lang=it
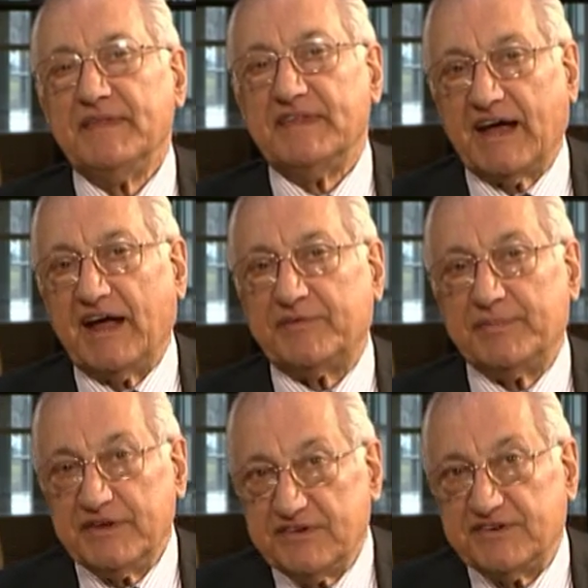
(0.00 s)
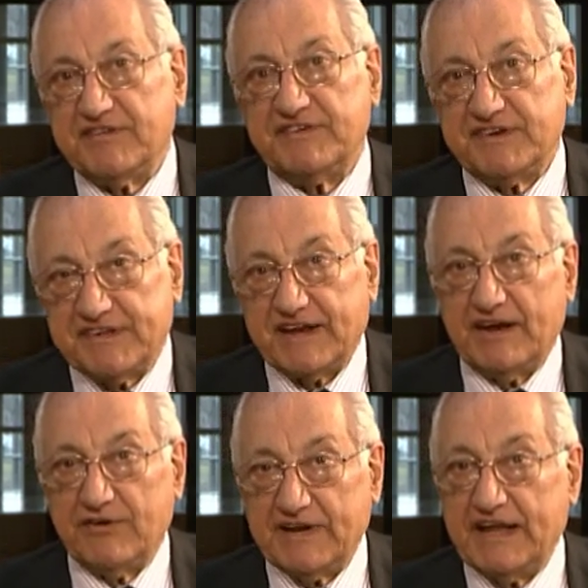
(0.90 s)
De Gasperi diceva ci
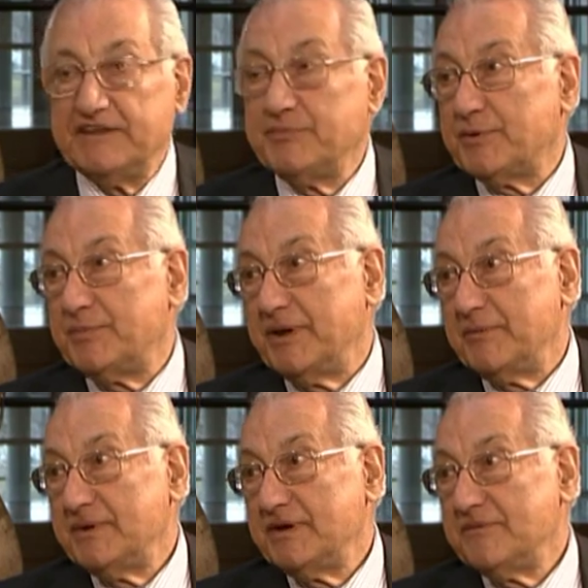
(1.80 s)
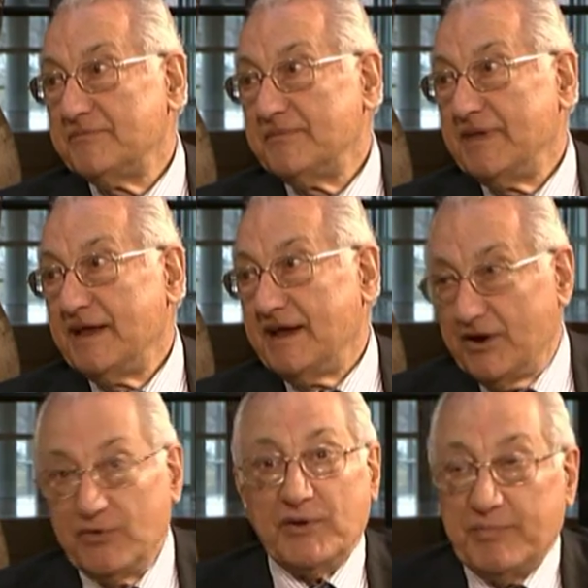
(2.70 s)
saranno grandi problemi. Mm.
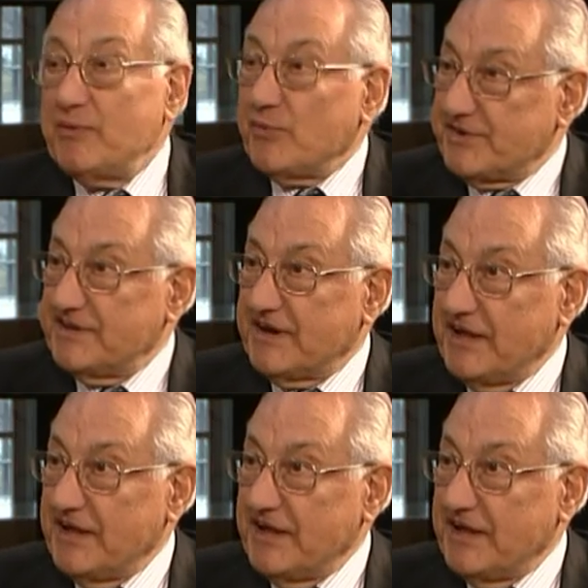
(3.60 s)
E noi abbiamo questi